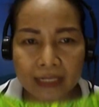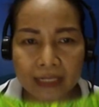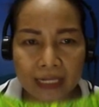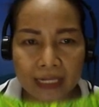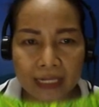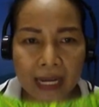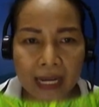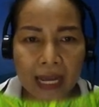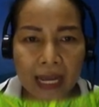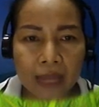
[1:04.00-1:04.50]
นี่
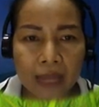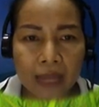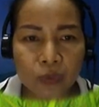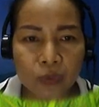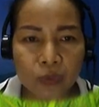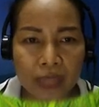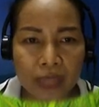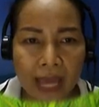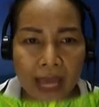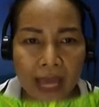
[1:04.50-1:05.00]
นะคะตั
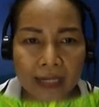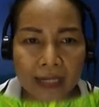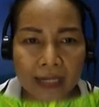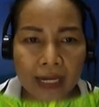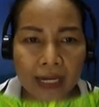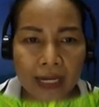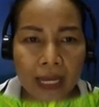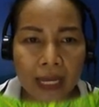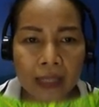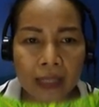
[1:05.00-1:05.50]
วอย่างนะ
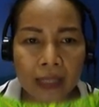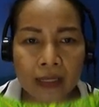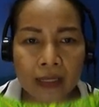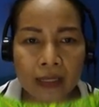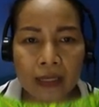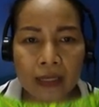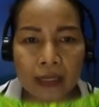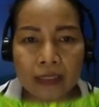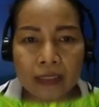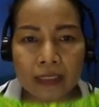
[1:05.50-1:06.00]
คะ
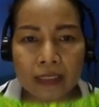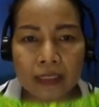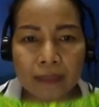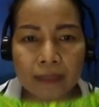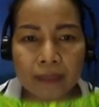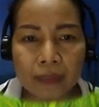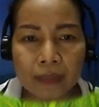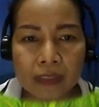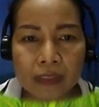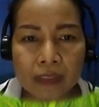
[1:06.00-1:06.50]
เดือนพ
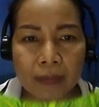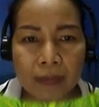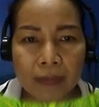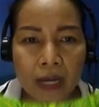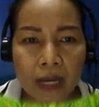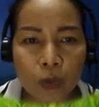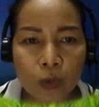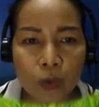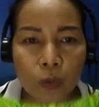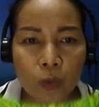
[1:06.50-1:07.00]
ฤษภา
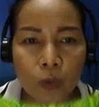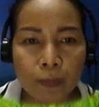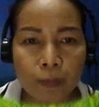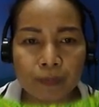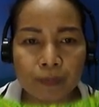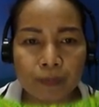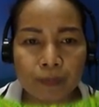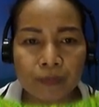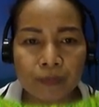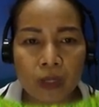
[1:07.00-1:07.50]
คม
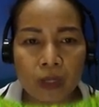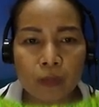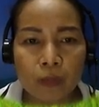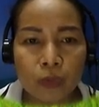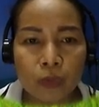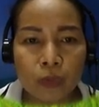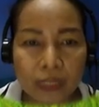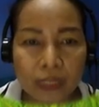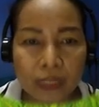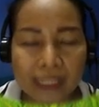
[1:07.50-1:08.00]

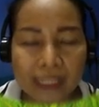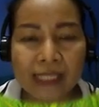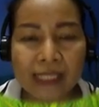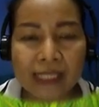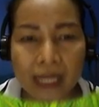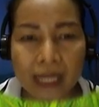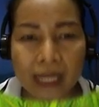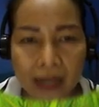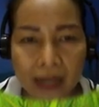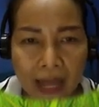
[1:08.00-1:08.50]
พุทธศั
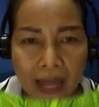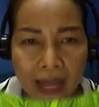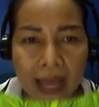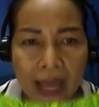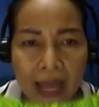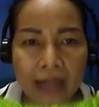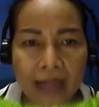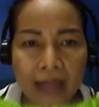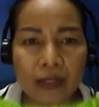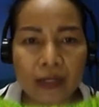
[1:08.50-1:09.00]
กรา
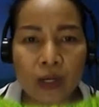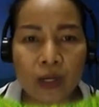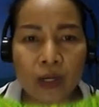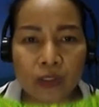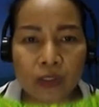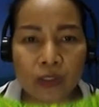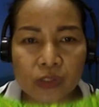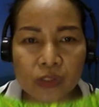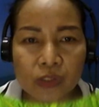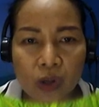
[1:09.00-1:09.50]
ช
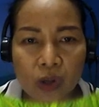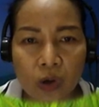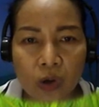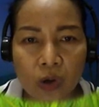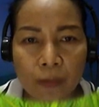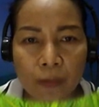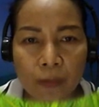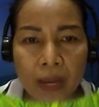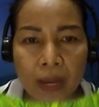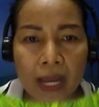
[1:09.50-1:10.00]

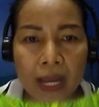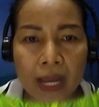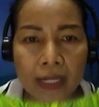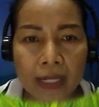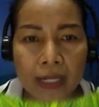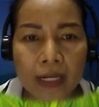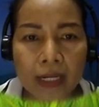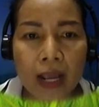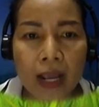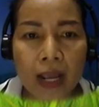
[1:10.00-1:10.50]

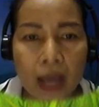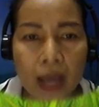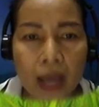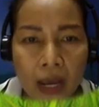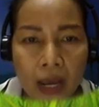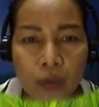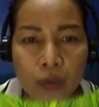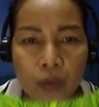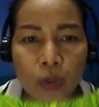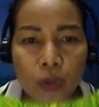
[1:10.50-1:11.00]

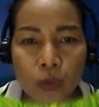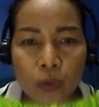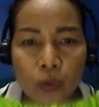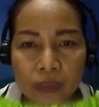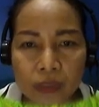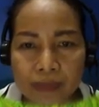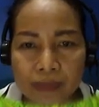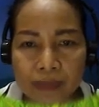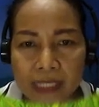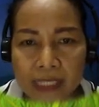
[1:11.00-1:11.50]

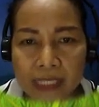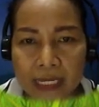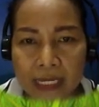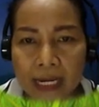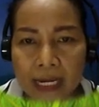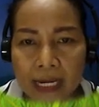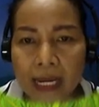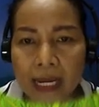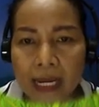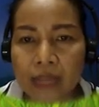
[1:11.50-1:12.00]

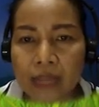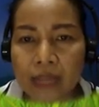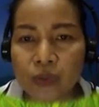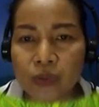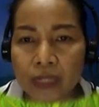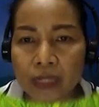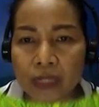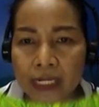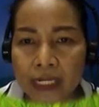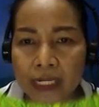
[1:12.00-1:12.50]
2564 นะคะ ส่วน
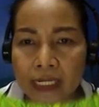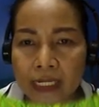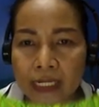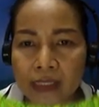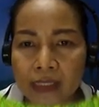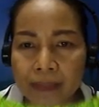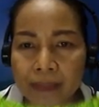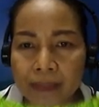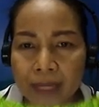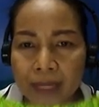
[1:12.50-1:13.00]
อันนี้ก็
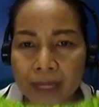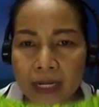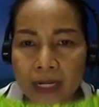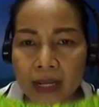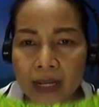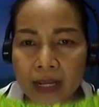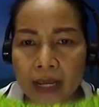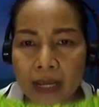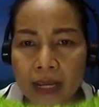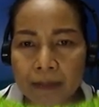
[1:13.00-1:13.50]
จะเป็น
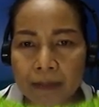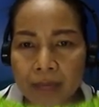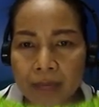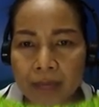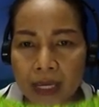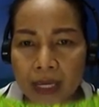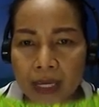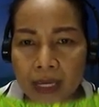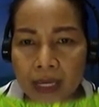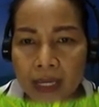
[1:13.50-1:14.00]
เม
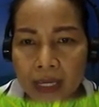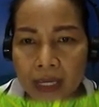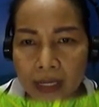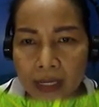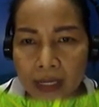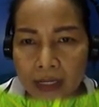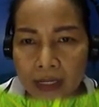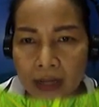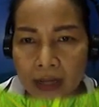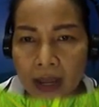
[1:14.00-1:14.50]

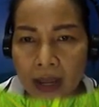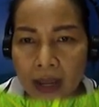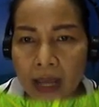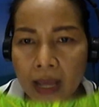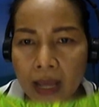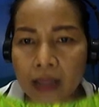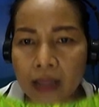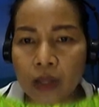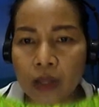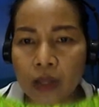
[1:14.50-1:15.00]
นะคะ
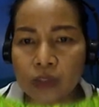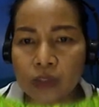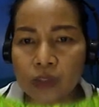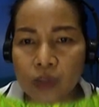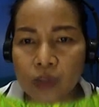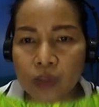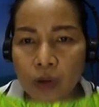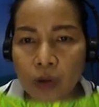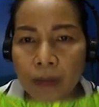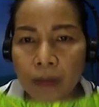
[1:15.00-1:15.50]

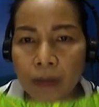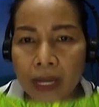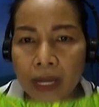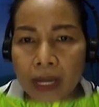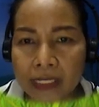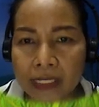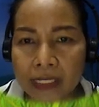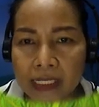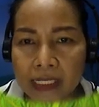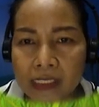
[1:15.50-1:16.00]

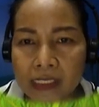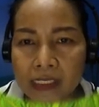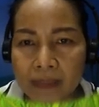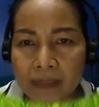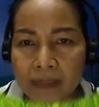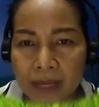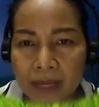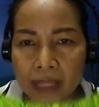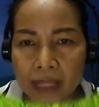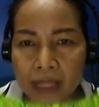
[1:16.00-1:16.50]

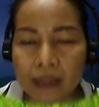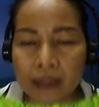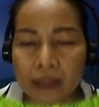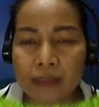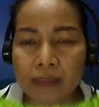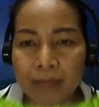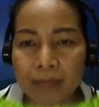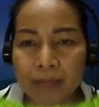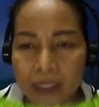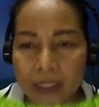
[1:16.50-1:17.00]
2021 ก็จะ
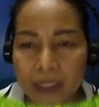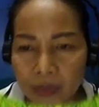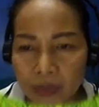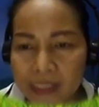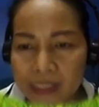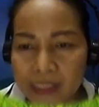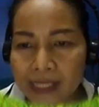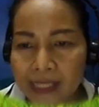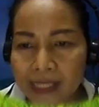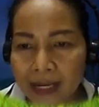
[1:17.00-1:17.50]
เป็นคริส
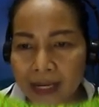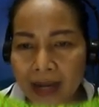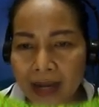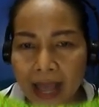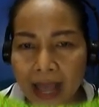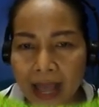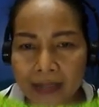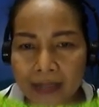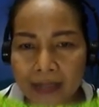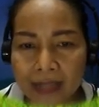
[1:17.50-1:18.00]
ต์ศัก
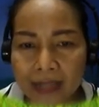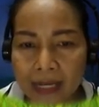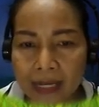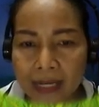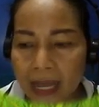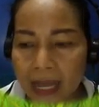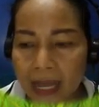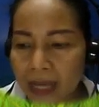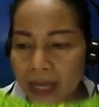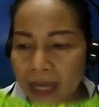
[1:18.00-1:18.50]
ราชนะ
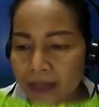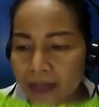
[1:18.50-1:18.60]
คะ